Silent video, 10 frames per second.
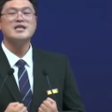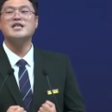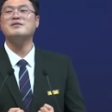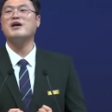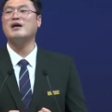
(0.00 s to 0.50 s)

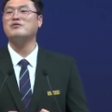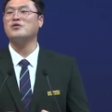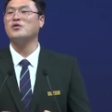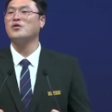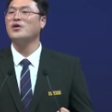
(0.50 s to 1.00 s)
그
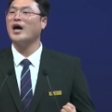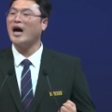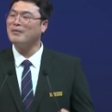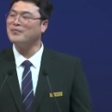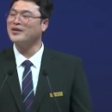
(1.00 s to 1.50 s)
마음으로
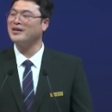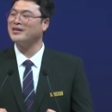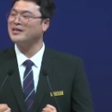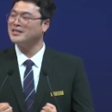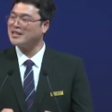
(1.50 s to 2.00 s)
함께
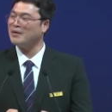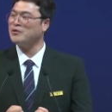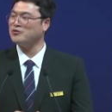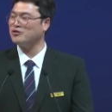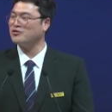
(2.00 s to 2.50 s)

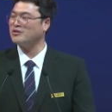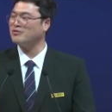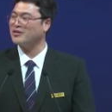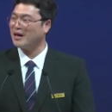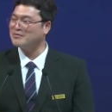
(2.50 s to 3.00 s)
참여해
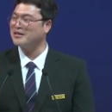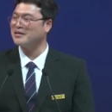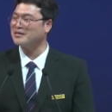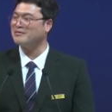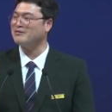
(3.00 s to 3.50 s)
주셨으면
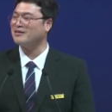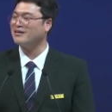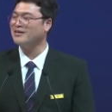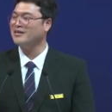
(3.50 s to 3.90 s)
감사하겠습니다.